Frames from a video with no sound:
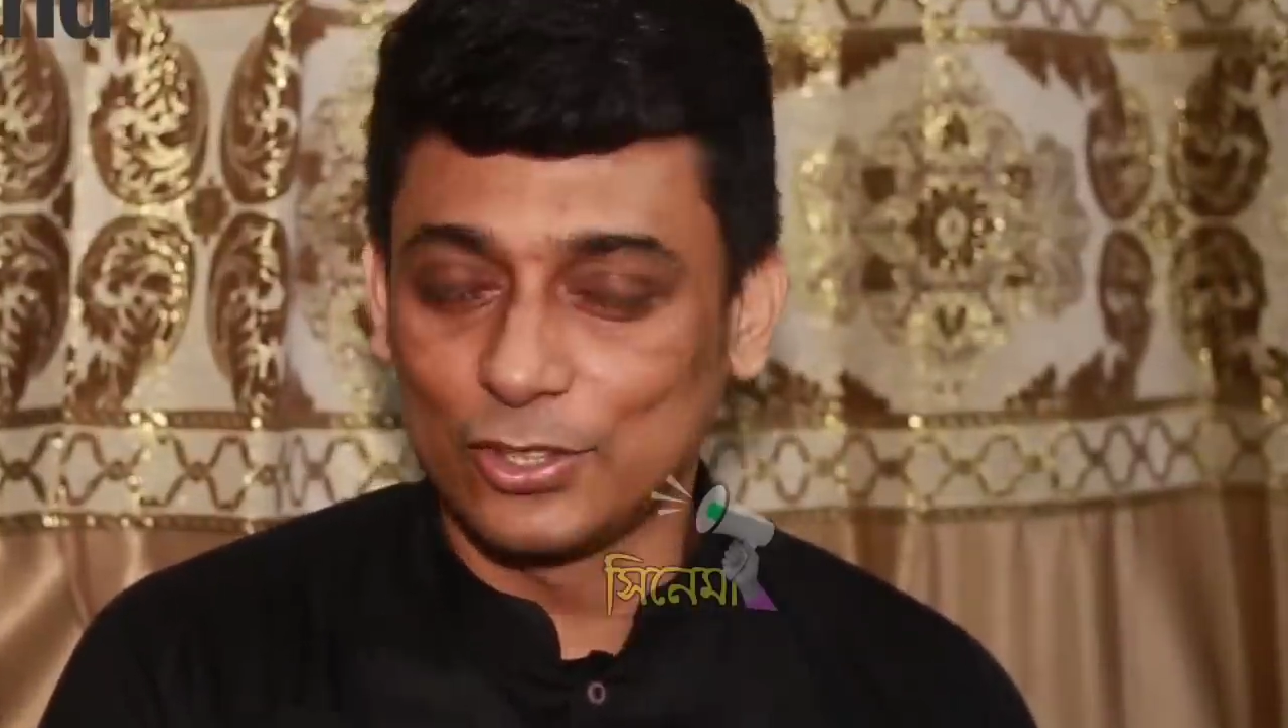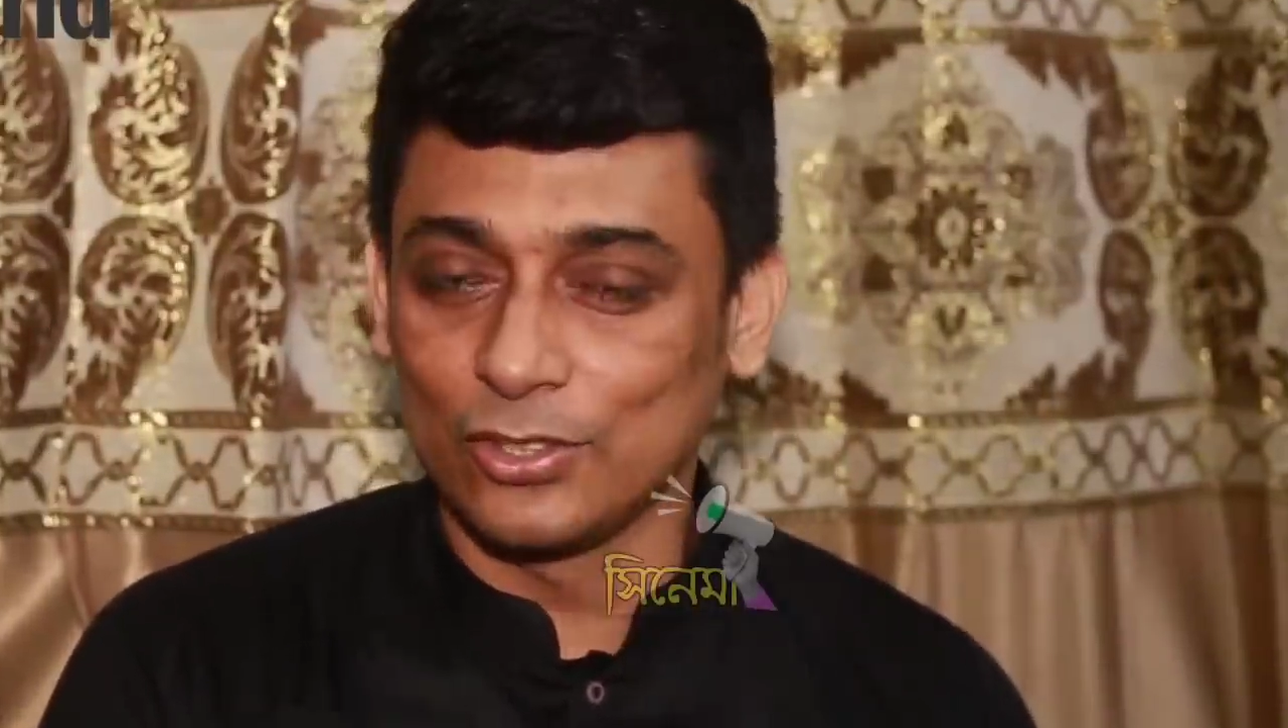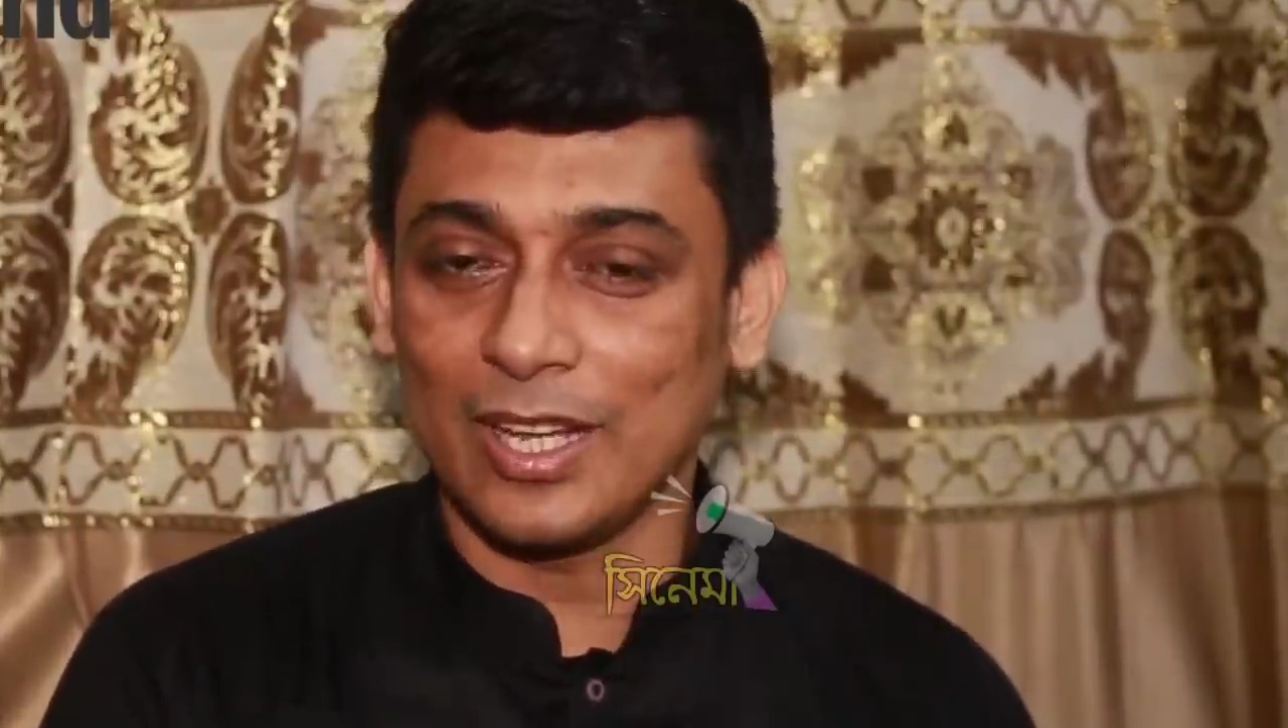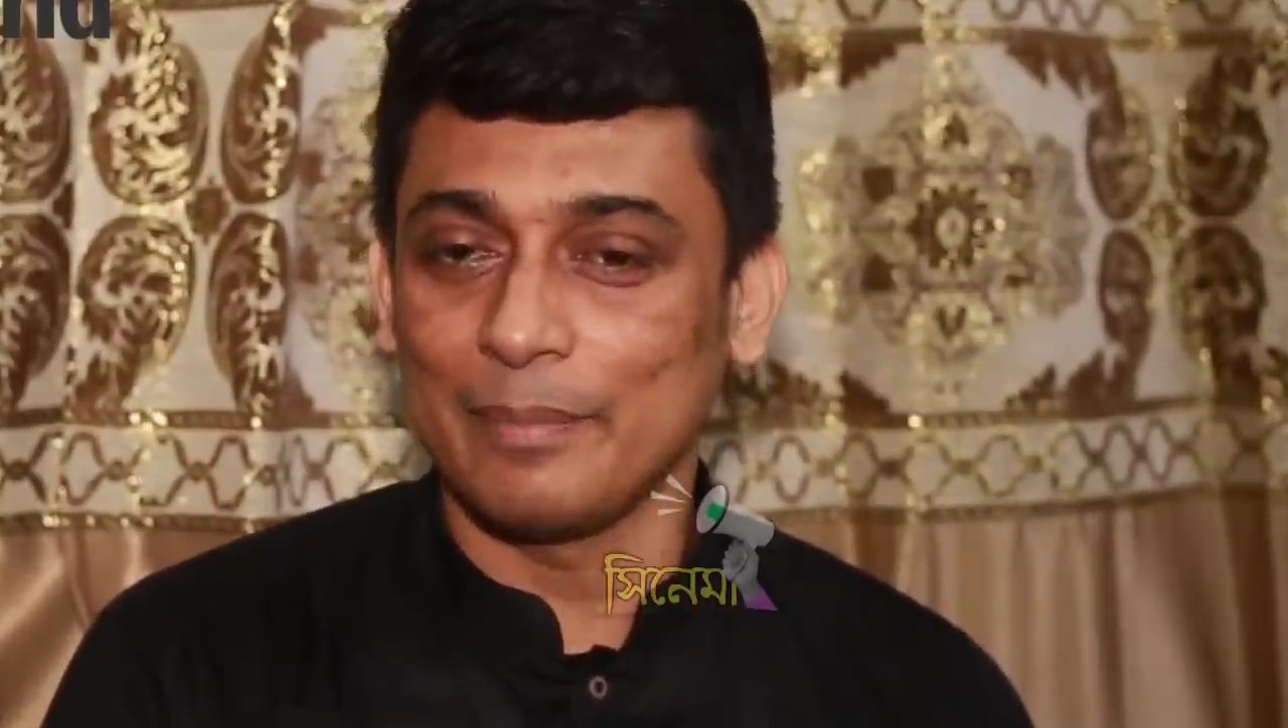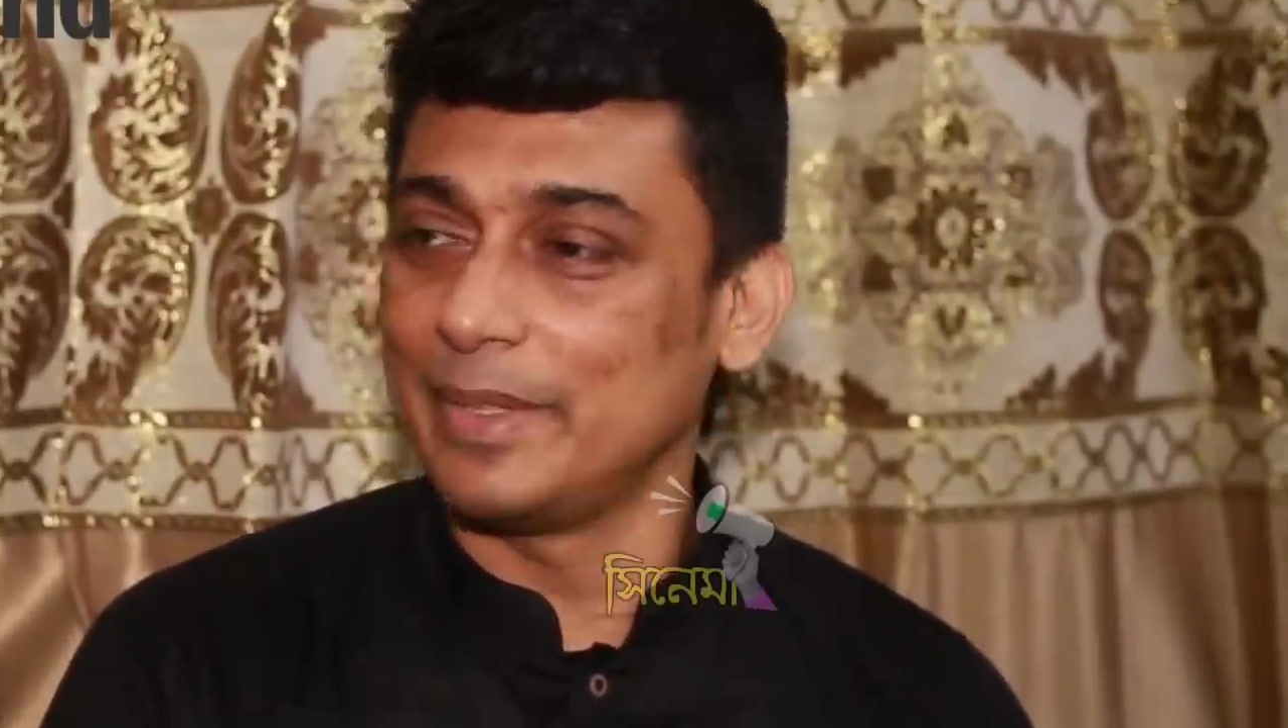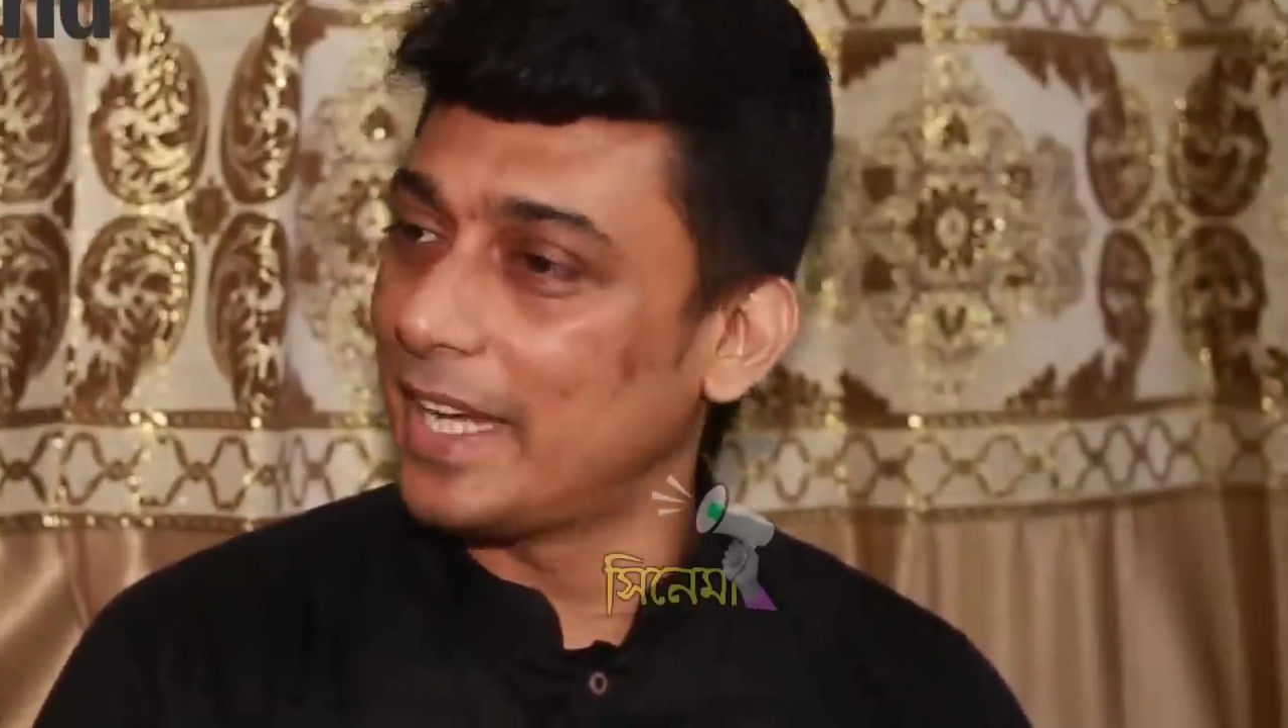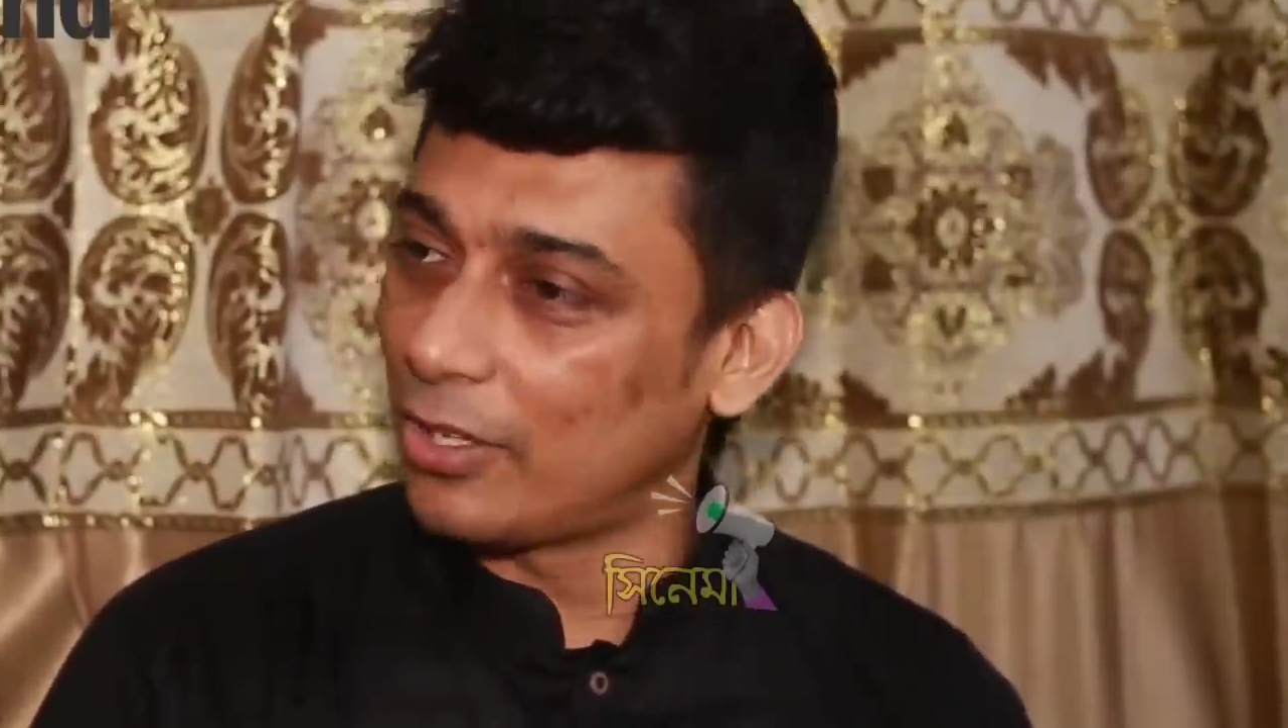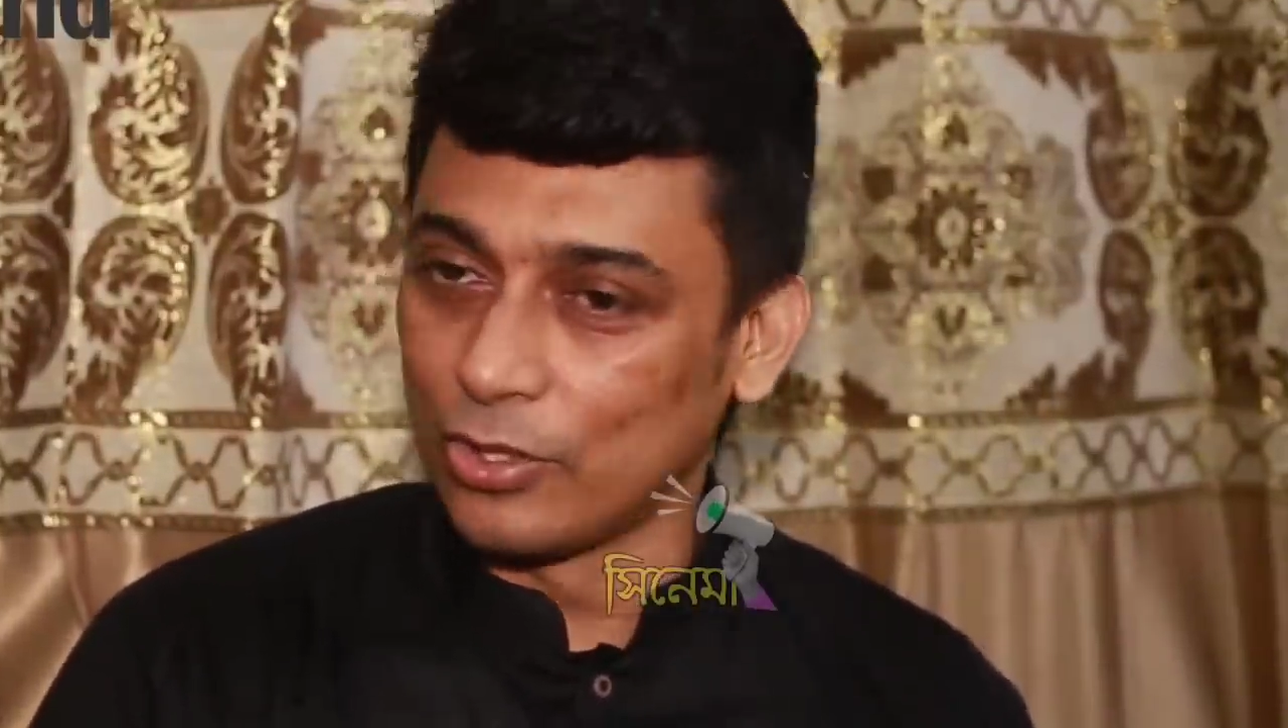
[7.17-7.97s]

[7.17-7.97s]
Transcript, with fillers: কিছু না বিয়ে